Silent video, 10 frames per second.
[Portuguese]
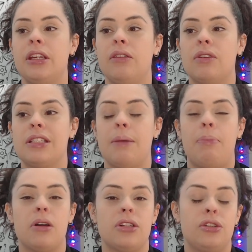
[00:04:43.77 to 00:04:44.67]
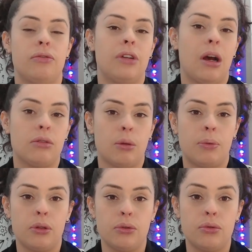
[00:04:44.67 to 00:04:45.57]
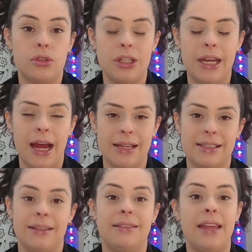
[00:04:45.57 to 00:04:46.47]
que você possa divulgar o teu produto de graça.